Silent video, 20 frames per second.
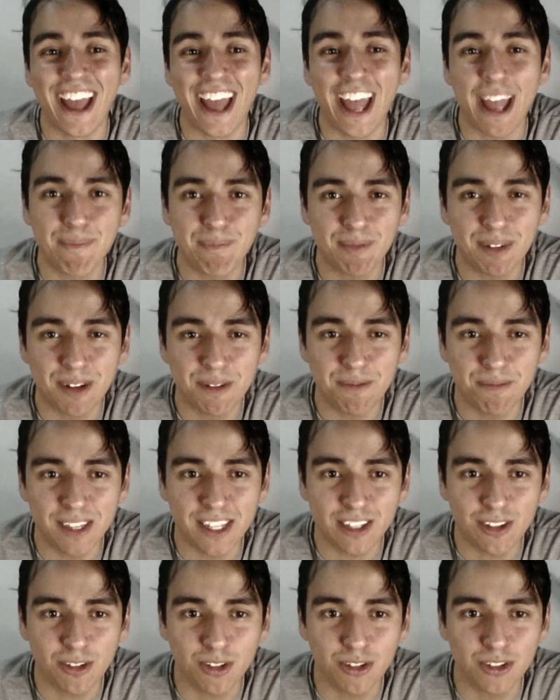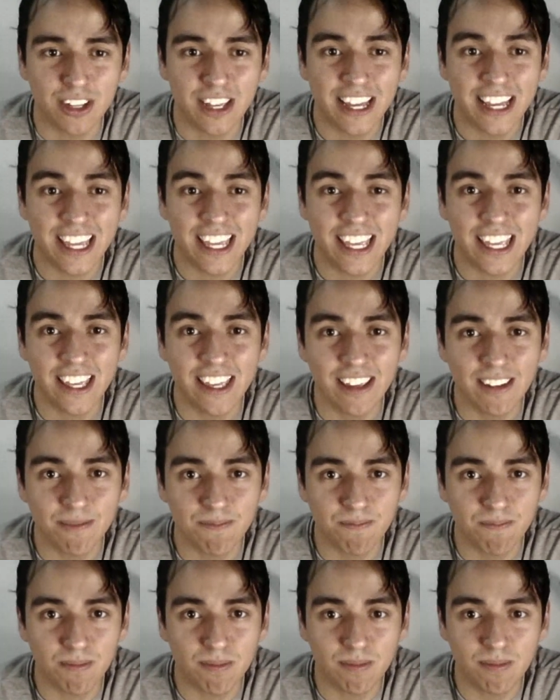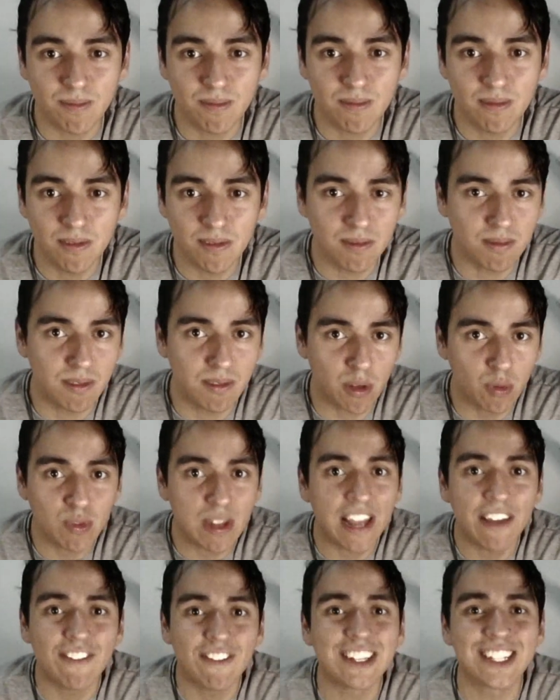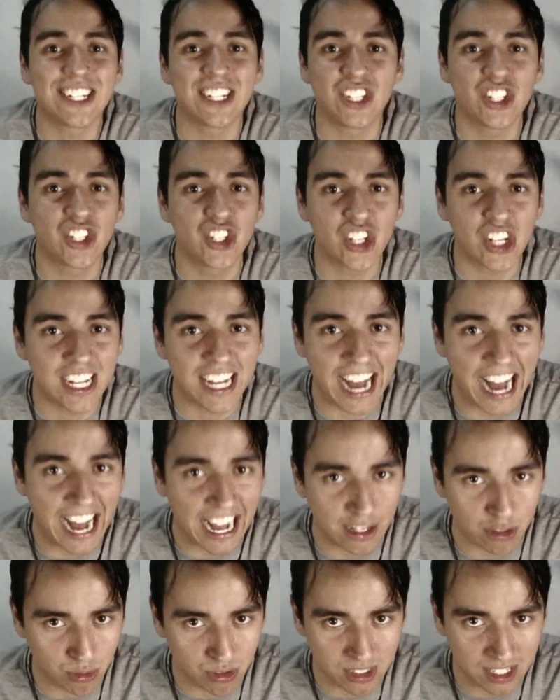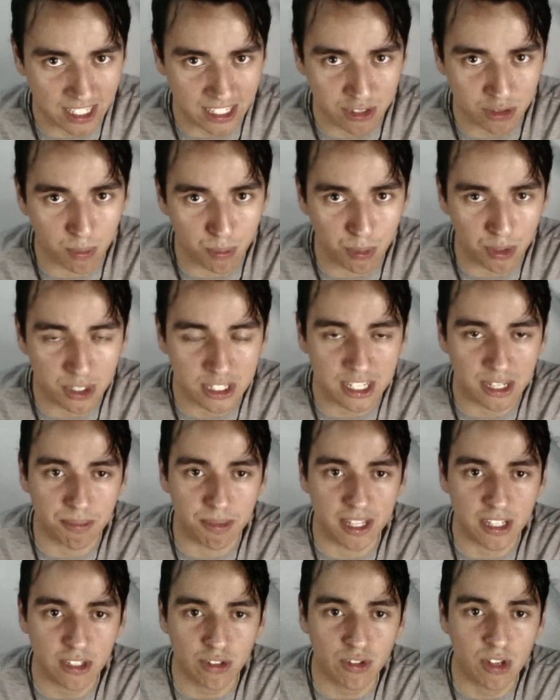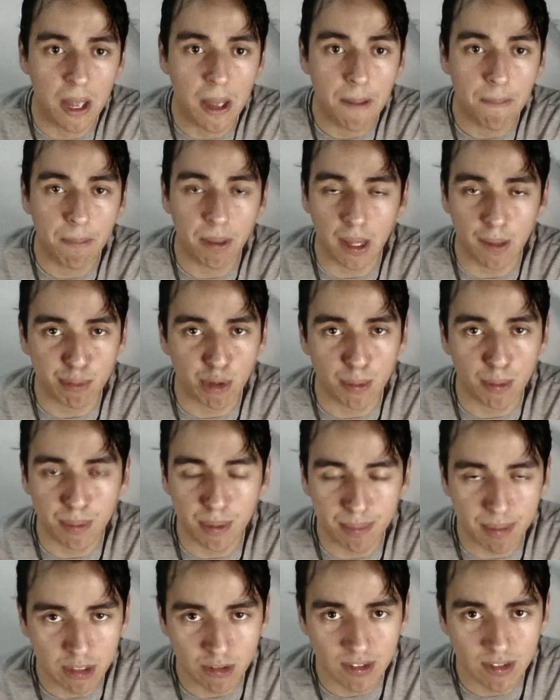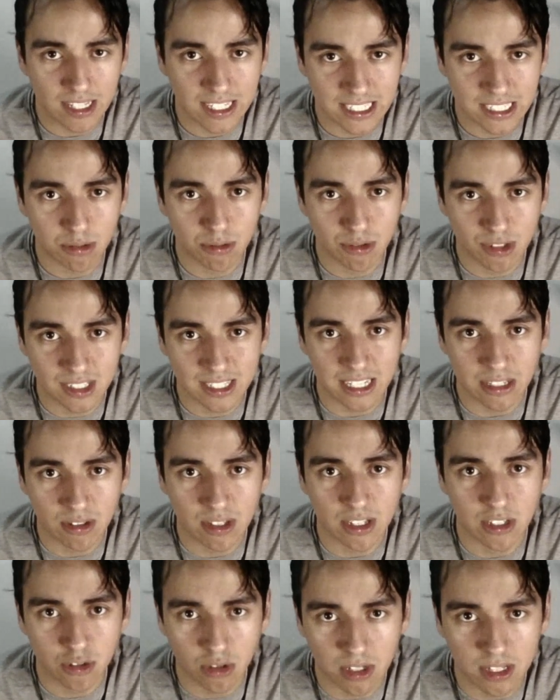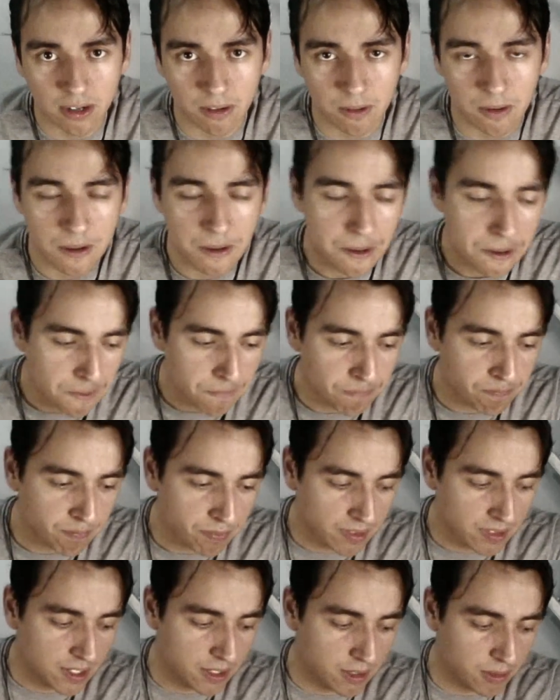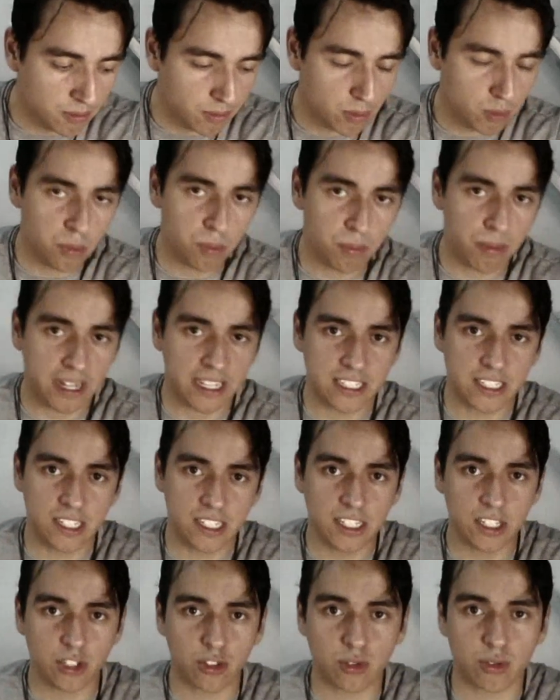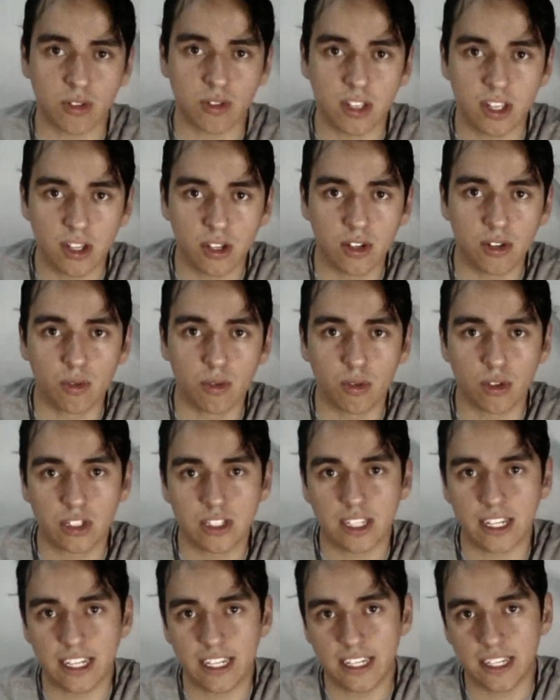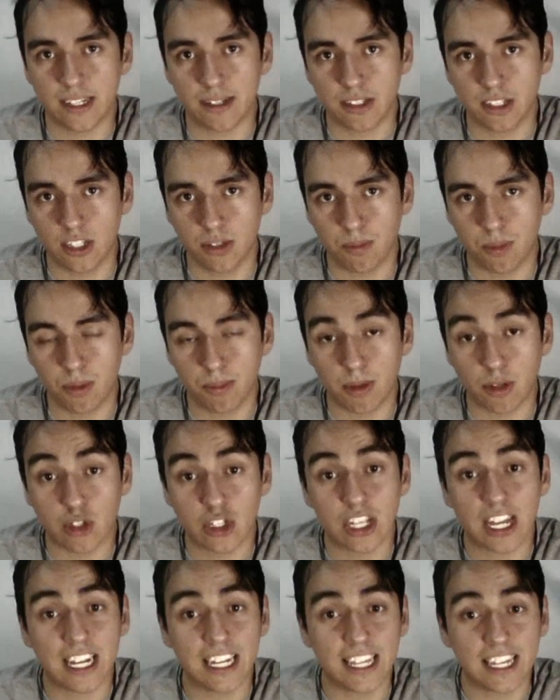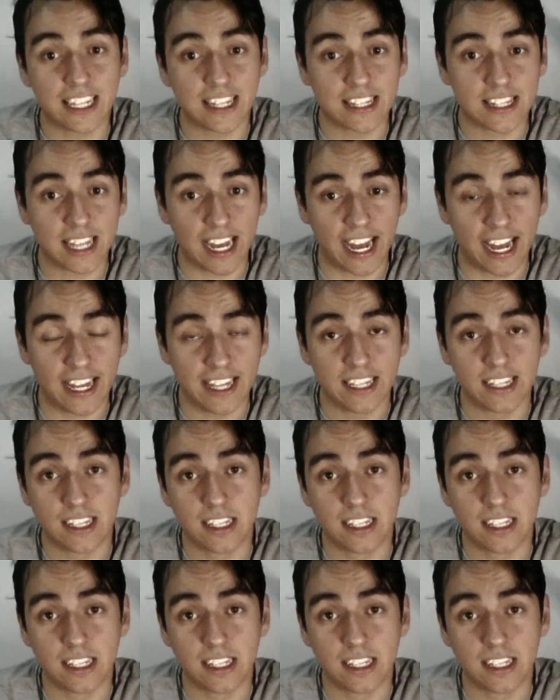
Reprimidos e não devem ser instigados tais comportamentos pela própria manutenção do Estado Nacional. Então, com base nisso, eu gostaria de primeiro salientar